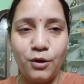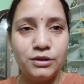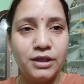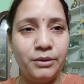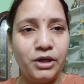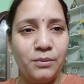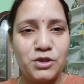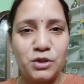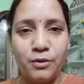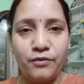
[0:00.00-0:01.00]
बहुत गर्मी का
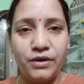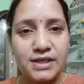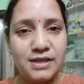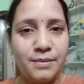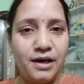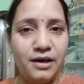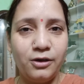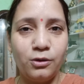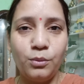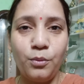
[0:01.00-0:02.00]
मौसम है और फिर घर से बाहर
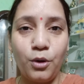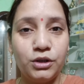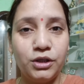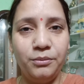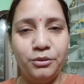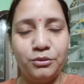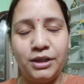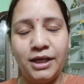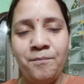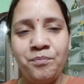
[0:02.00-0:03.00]
निकलो तो बहुत गर्मी
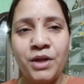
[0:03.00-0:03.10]
होती है